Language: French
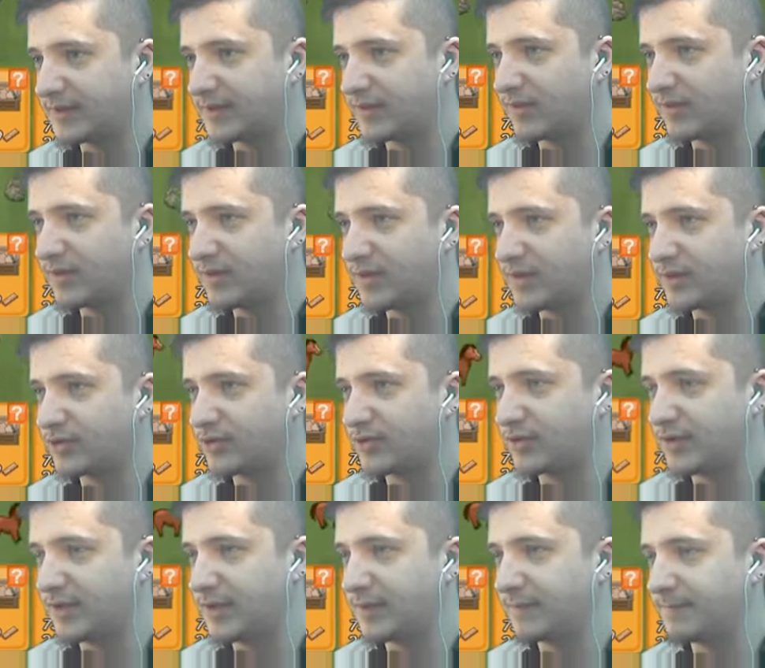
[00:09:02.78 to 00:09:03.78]
atelier
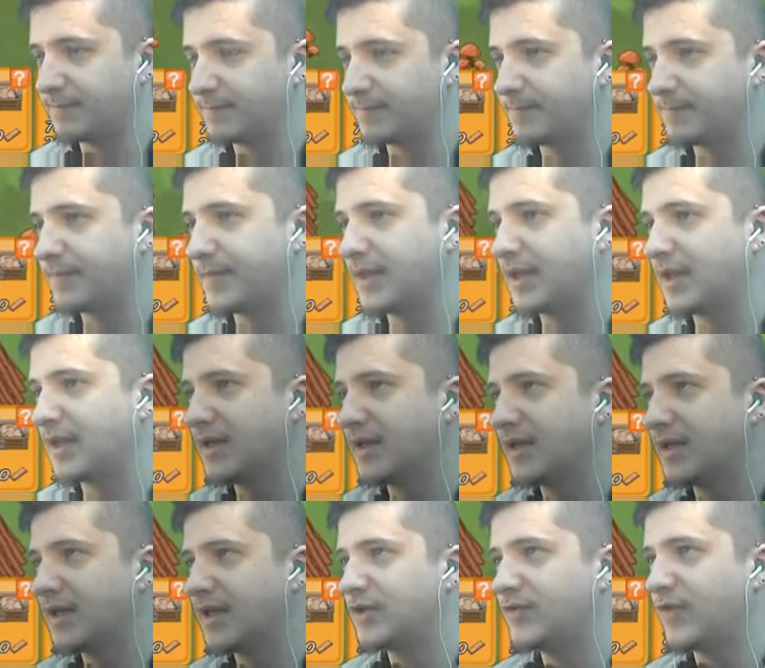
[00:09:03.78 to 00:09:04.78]
d'archerie.
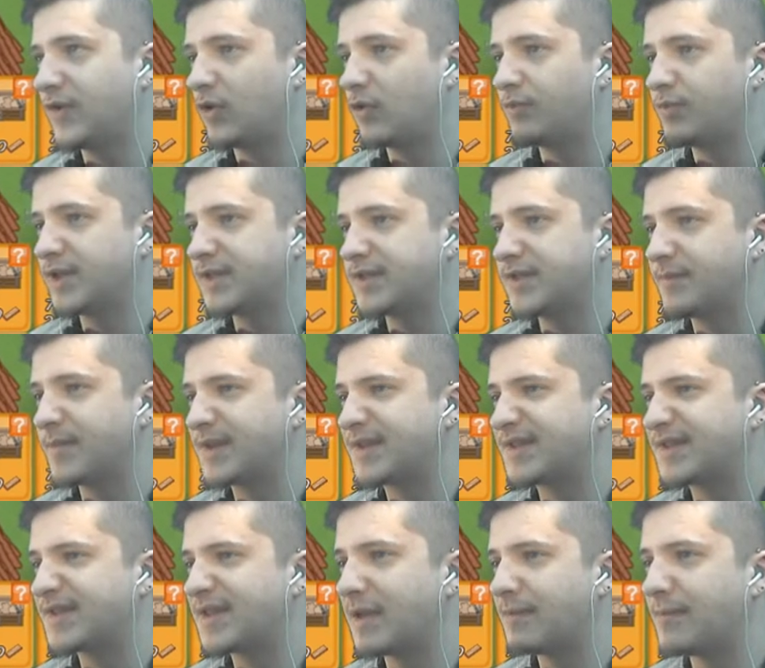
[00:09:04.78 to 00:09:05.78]
Et je vais remplacer ma
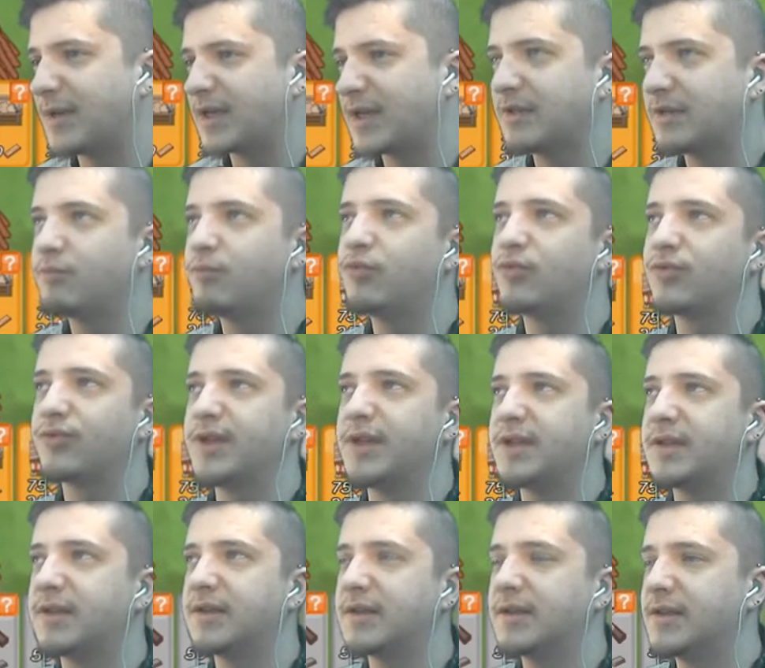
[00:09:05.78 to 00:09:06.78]
sarbacane pourrie
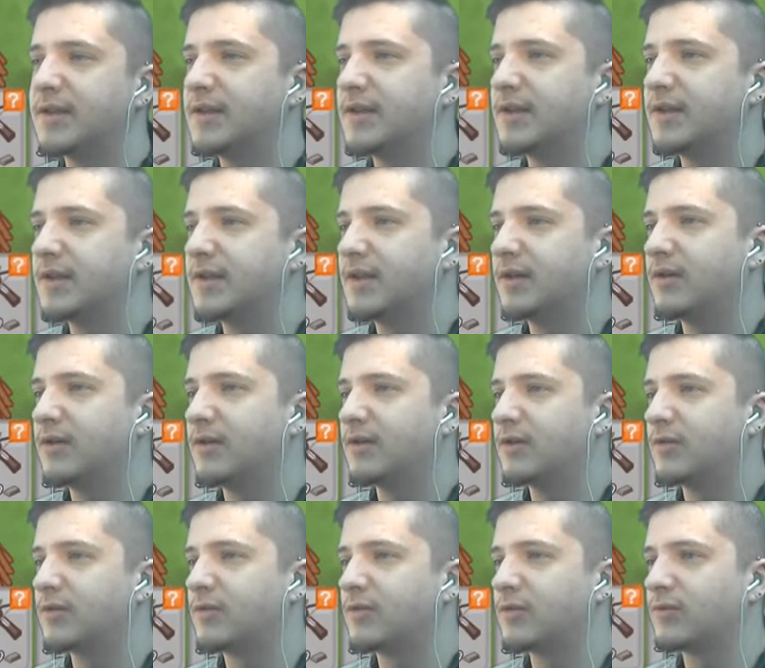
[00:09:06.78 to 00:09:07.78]

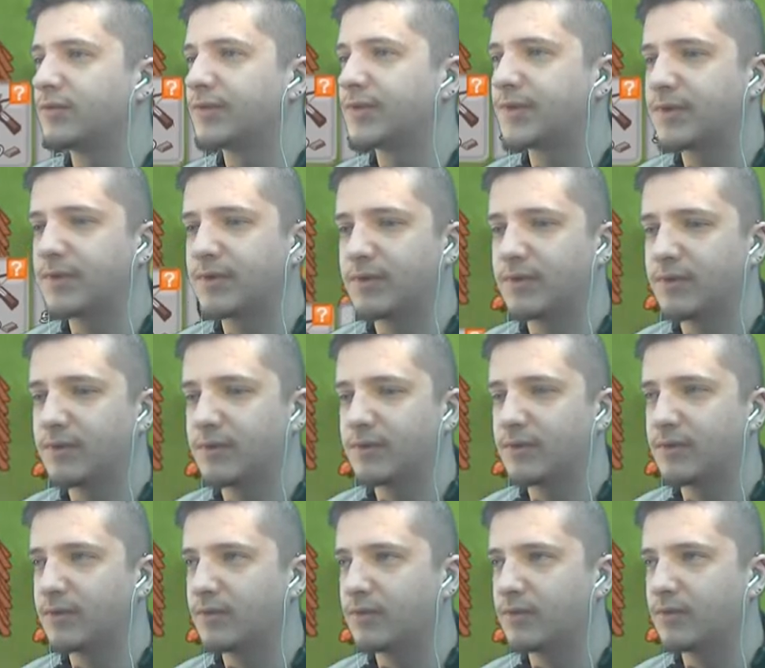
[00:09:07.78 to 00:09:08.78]
euh, contre
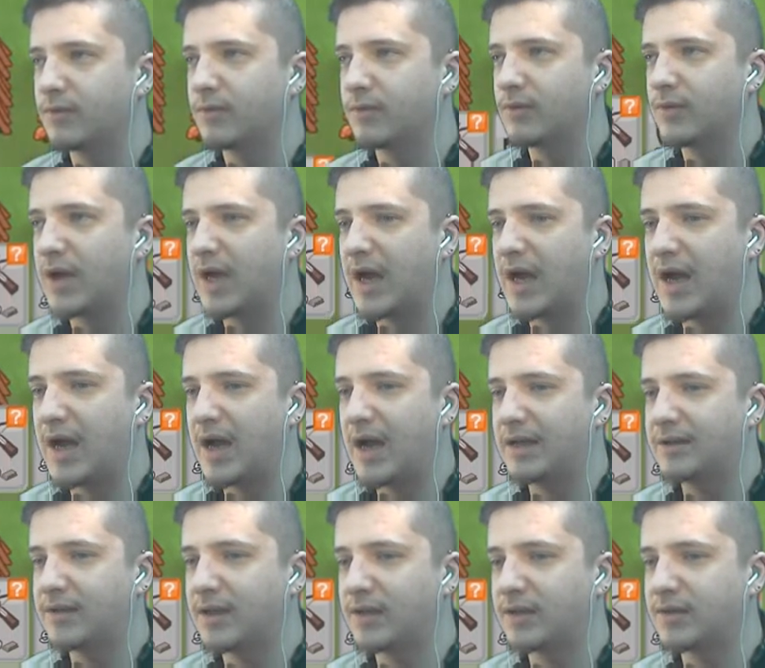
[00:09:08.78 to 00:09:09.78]

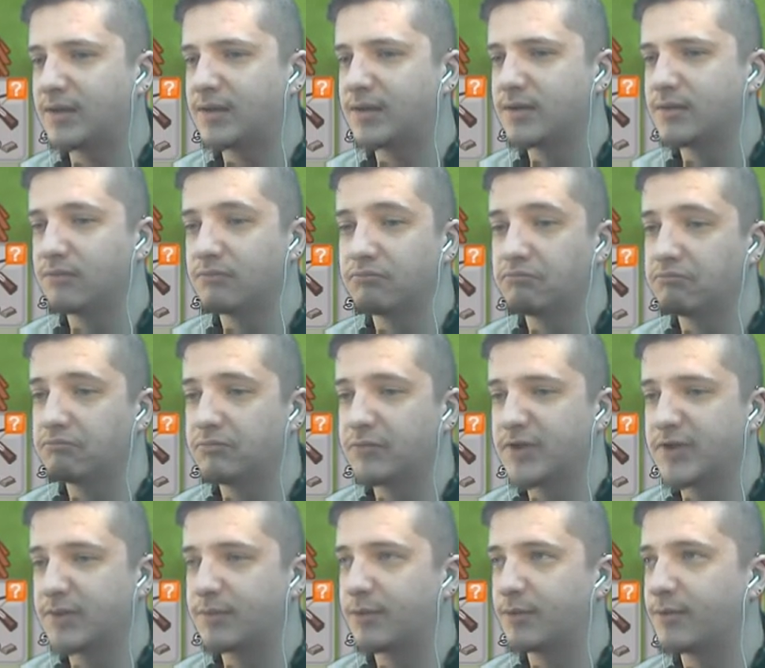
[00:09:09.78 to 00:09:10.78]
un arc, tout
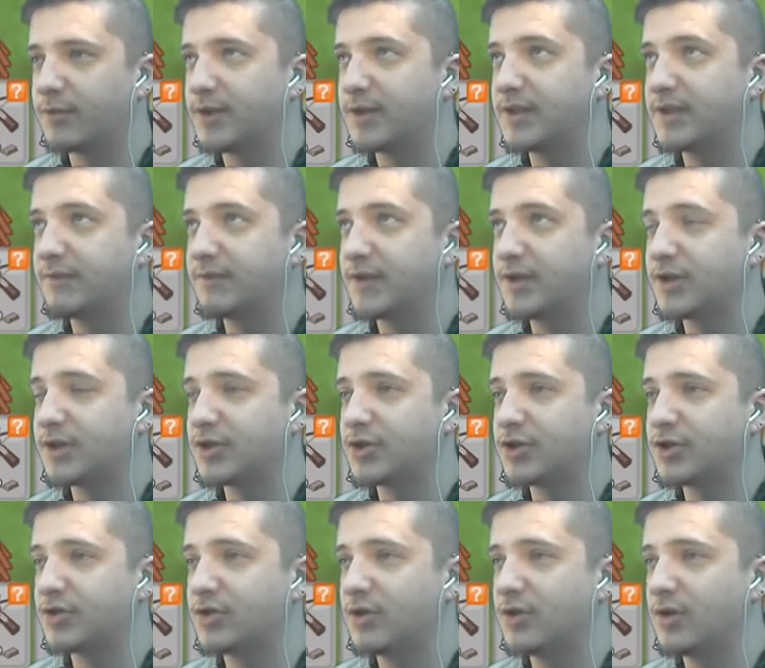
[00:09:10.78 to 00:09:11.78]
simplement, et des
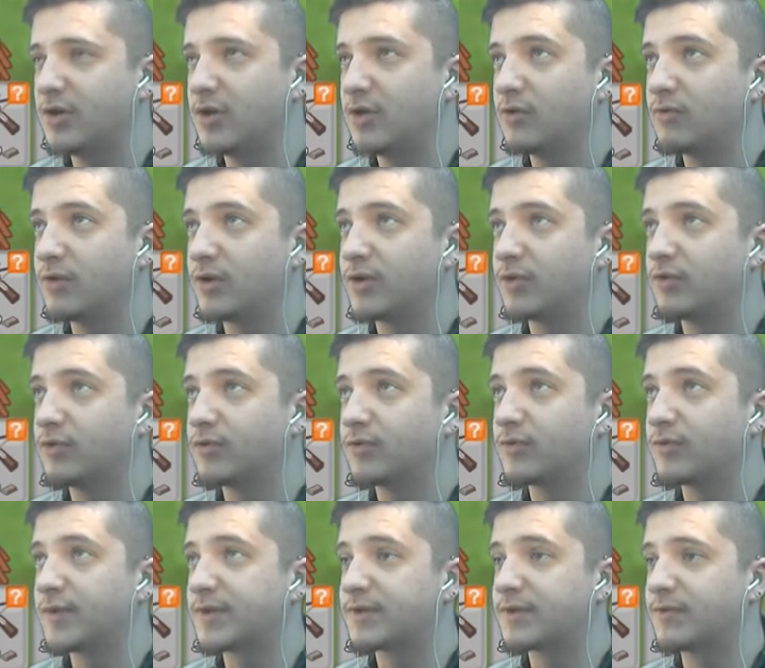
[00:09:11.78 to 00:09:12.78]
flèches. que, de
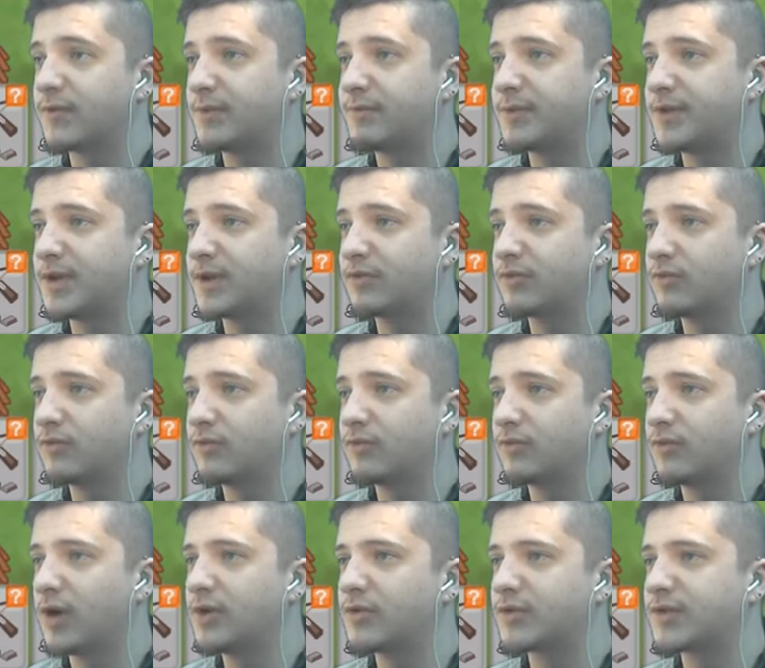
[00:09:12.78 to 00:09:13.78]
toute façon, on va bientôt...
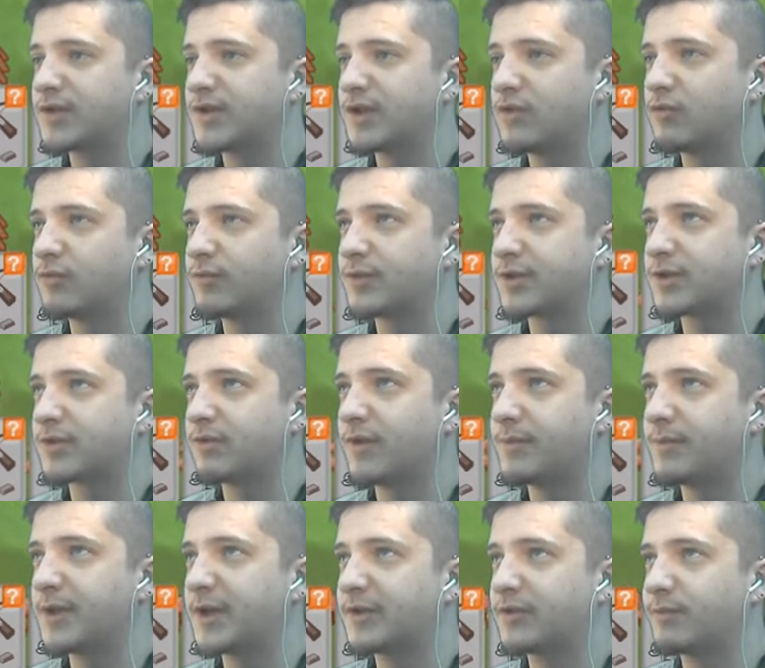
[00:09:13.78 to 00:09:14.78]
Ouais, non, c'est con, parce qu'on va
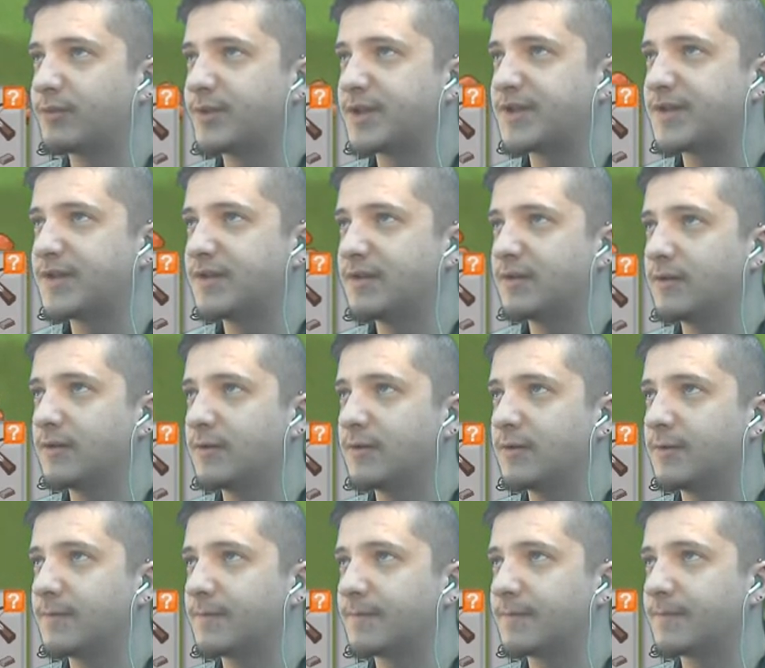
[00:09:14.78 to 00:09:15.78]
bientôt passer
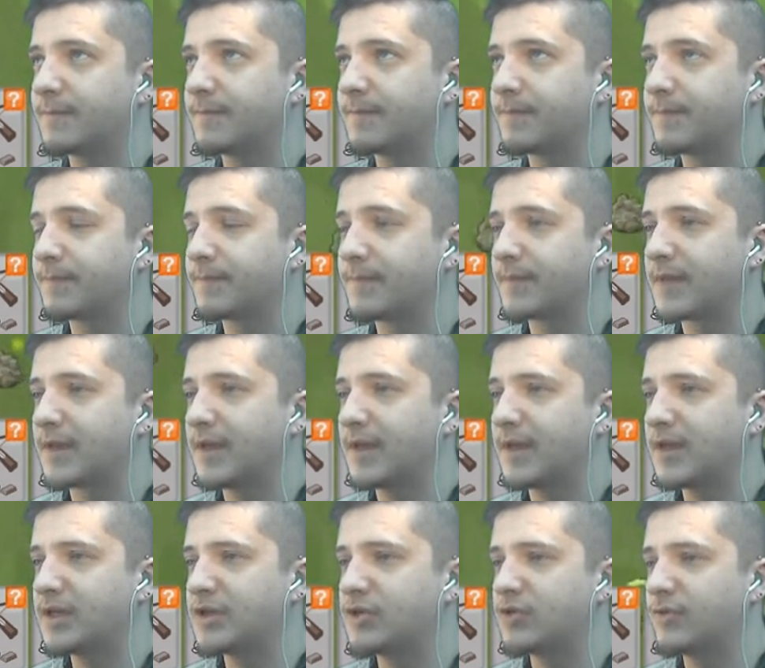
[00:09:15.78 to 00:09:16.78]
euh,
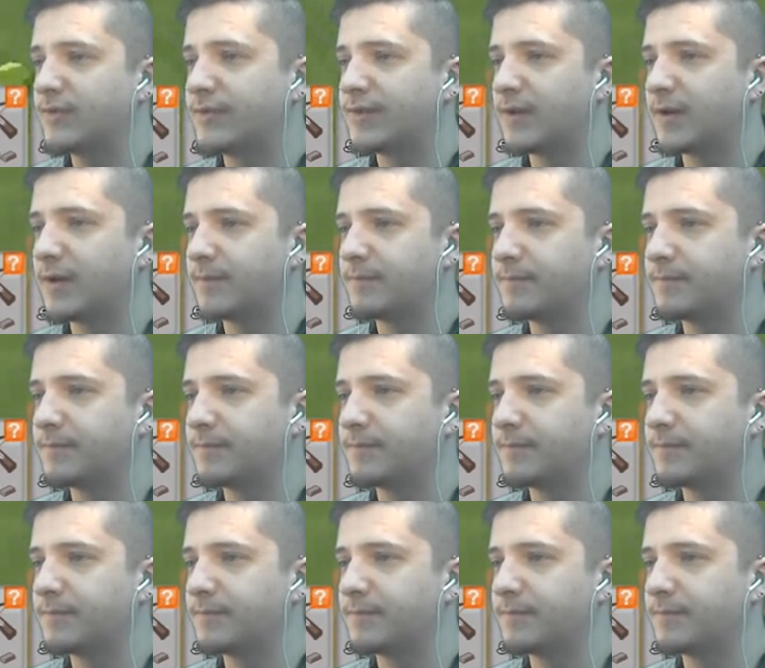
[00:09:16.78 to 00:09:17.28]
à l'âge de fer.